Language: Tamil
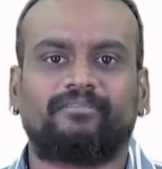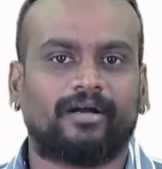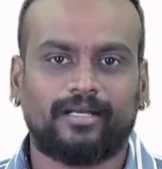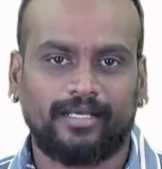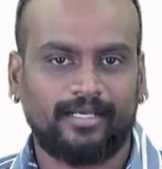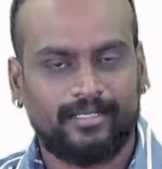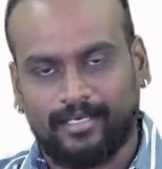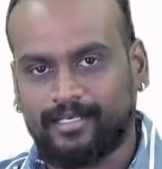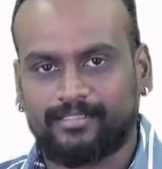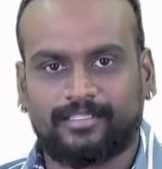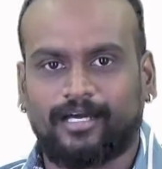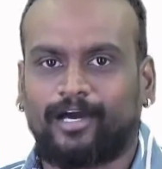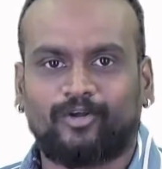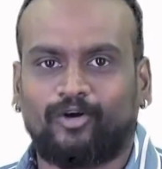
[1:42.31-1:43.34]
வாங்க
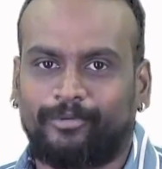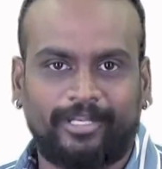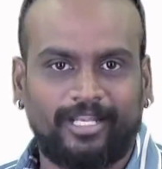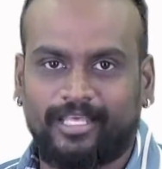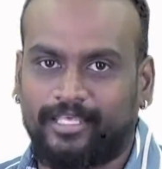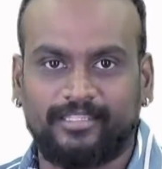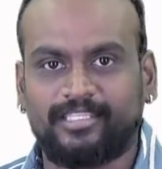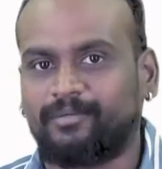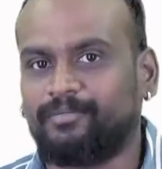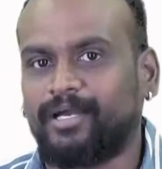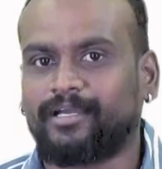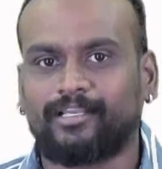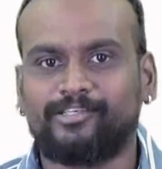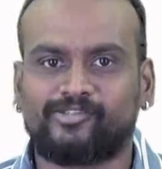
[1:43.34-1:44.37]
நாங்கள் தாரோம் அப்படின்லாம் எந்த
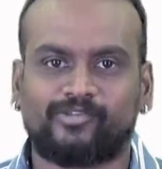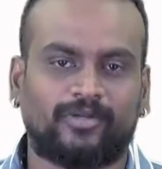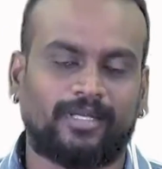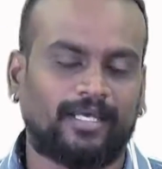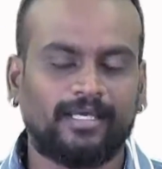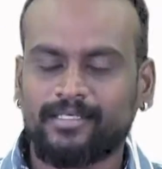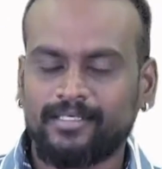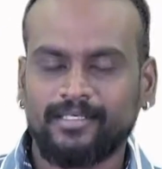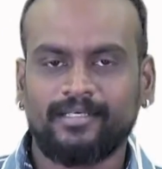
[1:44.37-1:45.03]
பேங்க்லேயும் சொல்லலை